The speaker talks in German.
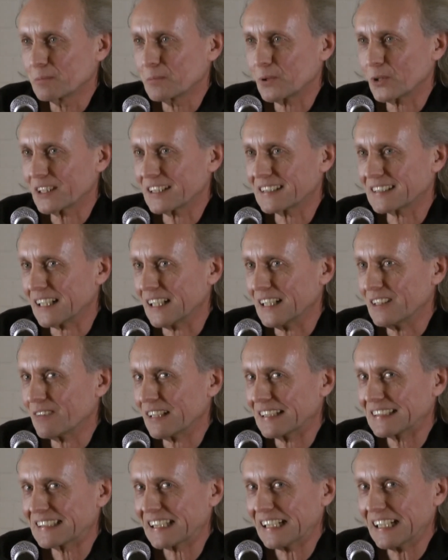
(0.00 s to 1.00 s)
Polizei
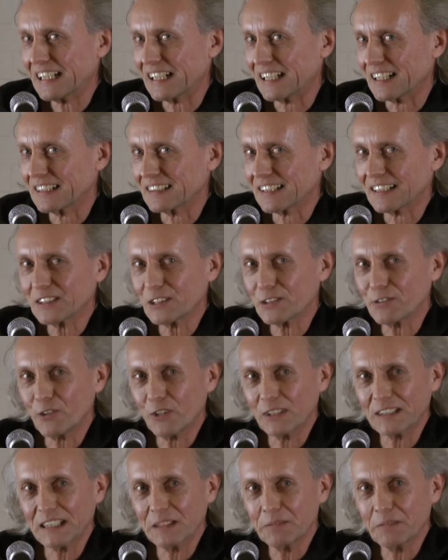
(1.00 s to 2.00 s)
weiß jeder, da sagt
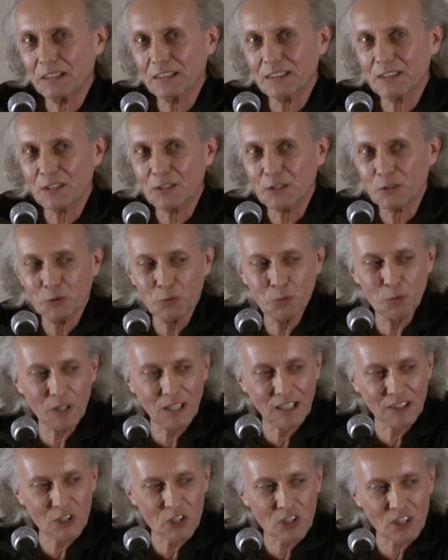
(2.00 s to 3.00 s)
sofort jemand
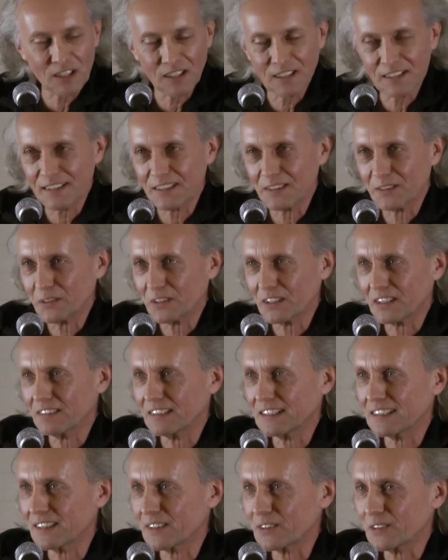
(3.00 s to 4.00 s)
U-Landstraße oder
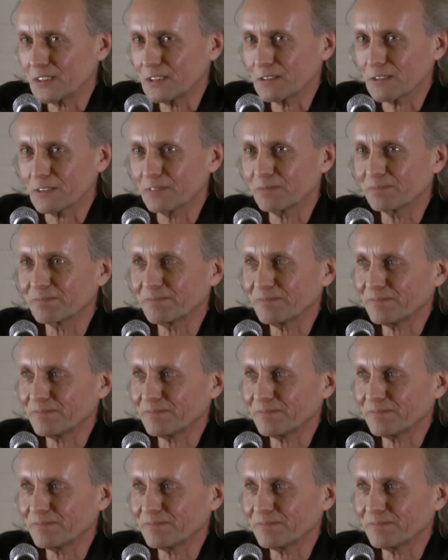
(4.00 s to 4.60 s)
was der Teufel.